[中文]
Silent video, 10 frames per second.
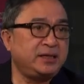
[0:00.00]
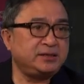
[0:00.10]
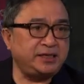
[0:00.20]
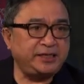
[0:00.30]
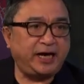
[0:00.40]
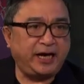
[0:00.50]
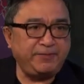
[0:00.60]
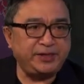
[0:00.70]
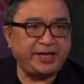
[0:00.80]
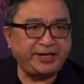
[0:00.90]
这些黑
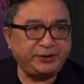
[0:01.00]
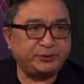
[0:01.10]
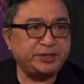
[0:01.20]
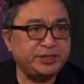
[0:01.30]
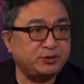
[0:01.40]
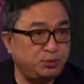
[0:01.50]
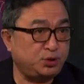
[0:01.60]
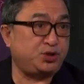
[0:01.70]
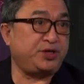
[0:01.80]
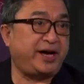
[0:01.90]
名单有的是过
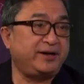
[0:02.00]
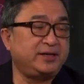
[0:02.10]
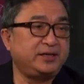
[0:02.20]
时了。